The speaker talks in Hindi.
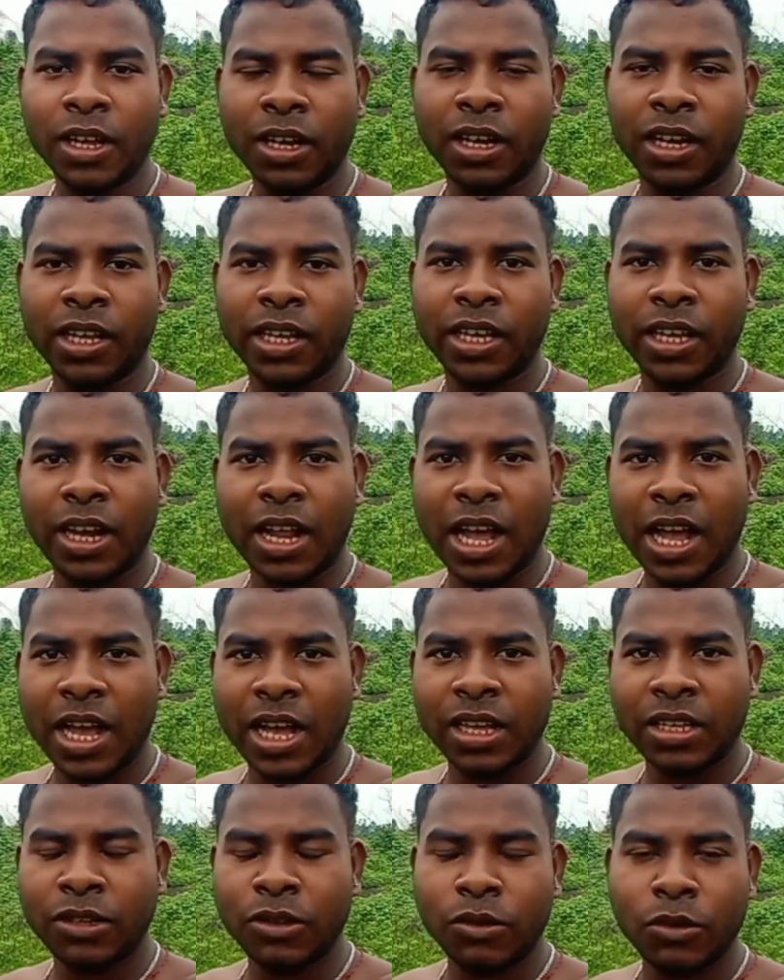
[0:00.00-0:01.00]
लेकिन
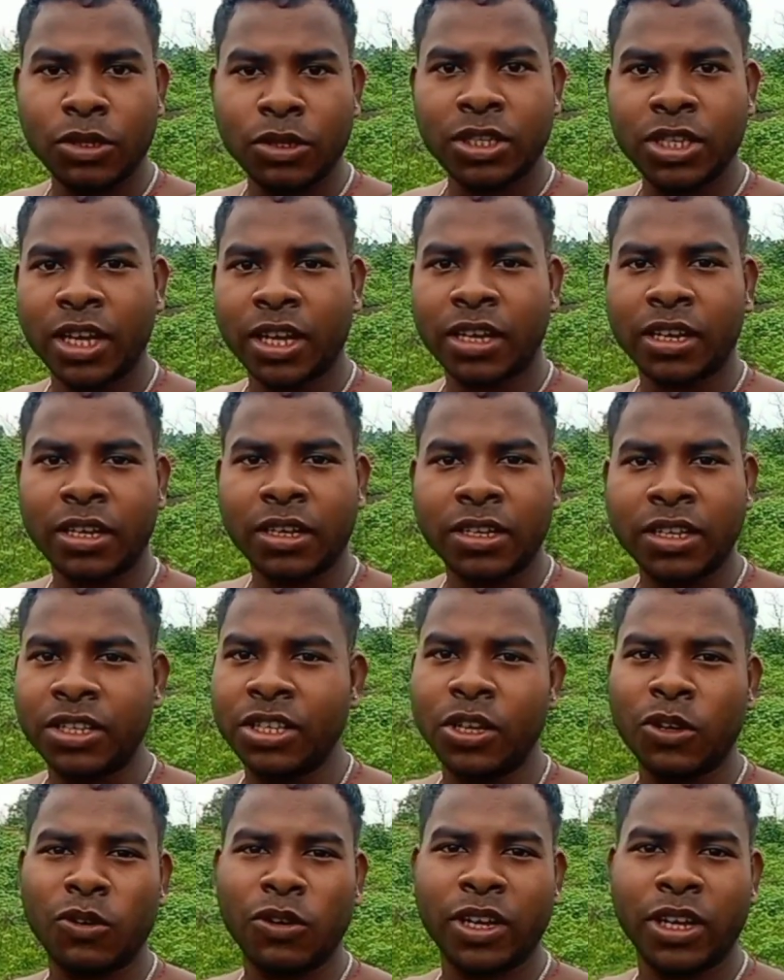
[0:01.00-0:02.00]
आज इसे
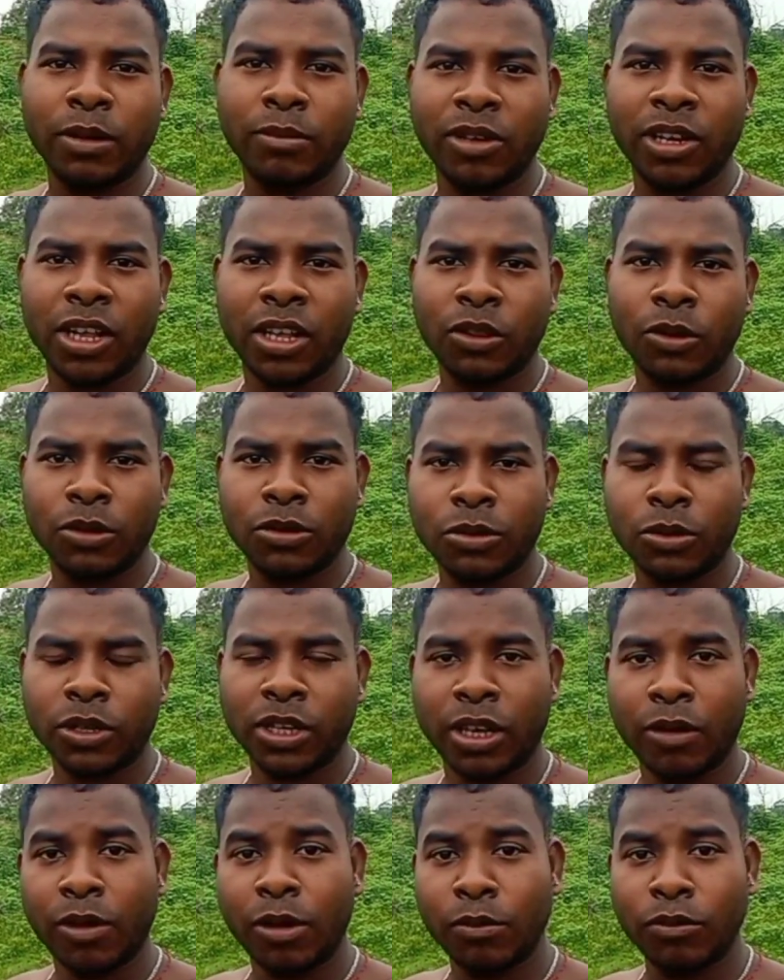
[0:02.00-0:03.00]
किसी को नहीं मिला दोस्तों
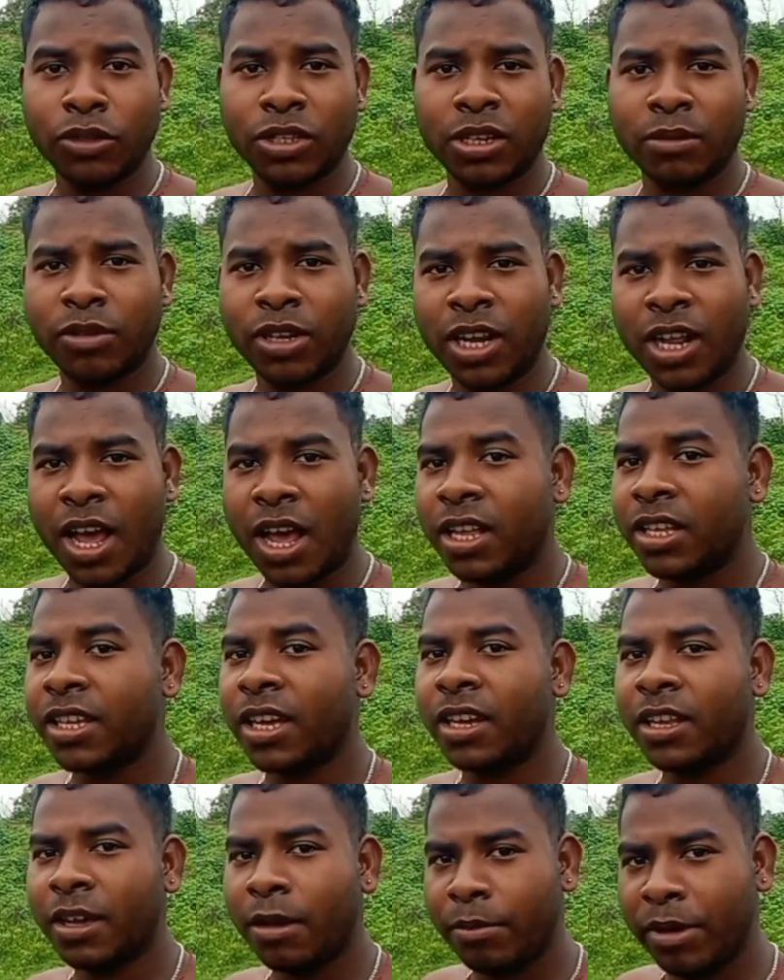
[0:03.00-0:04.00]
केवल मुझे मिला
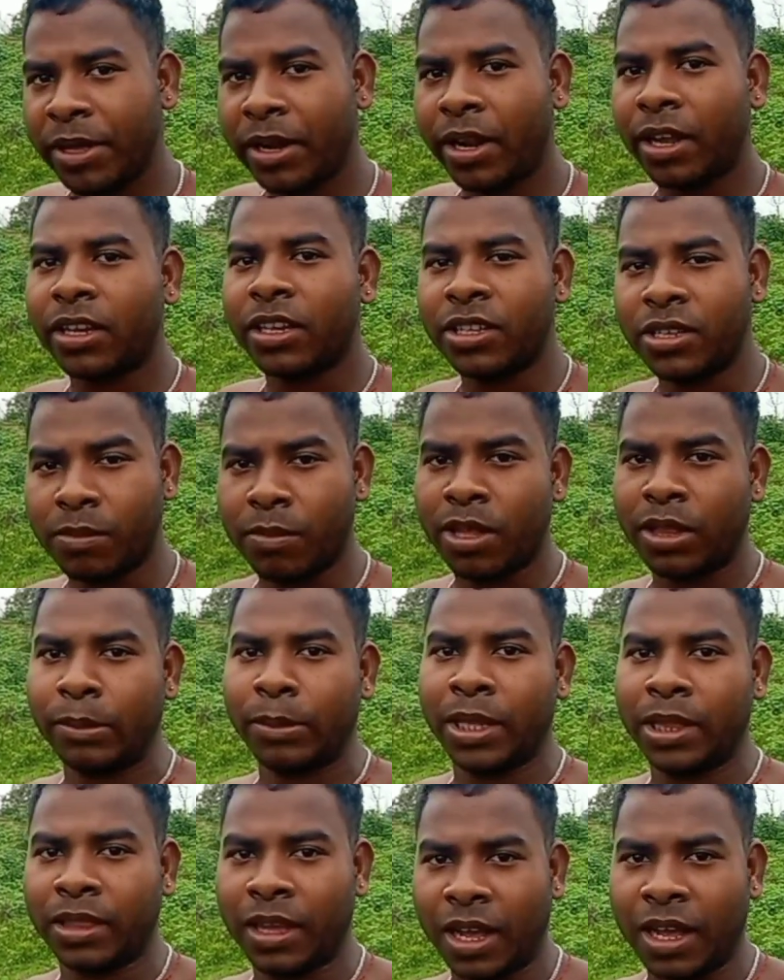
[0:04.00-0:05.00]
यानी या मेरा किस्मत
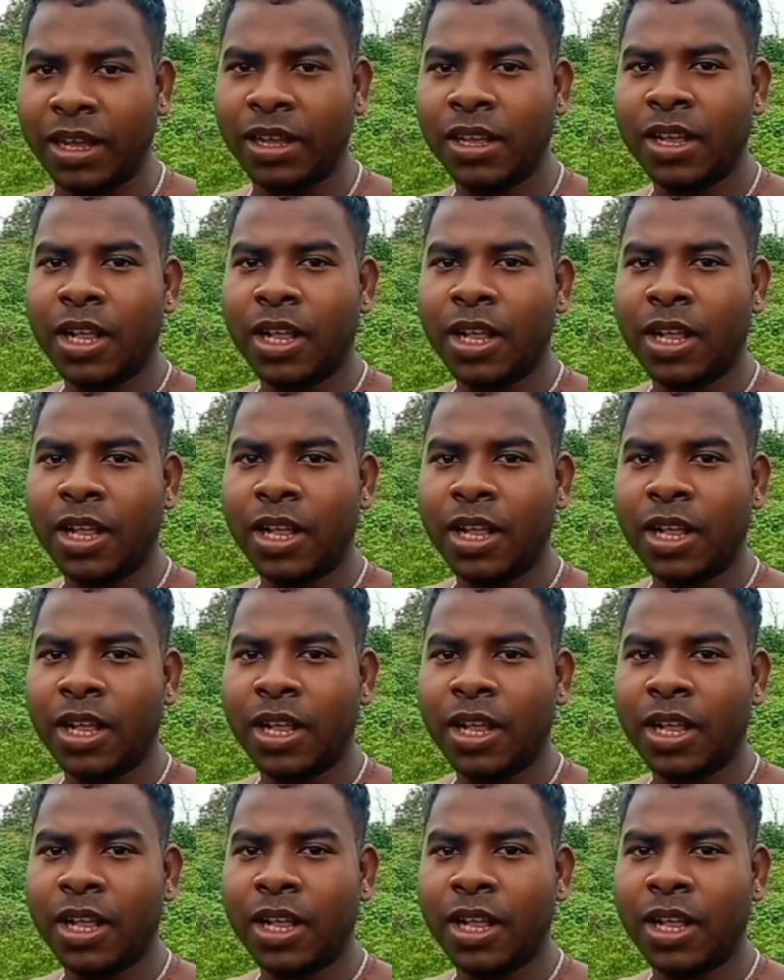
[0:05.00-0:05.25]
में था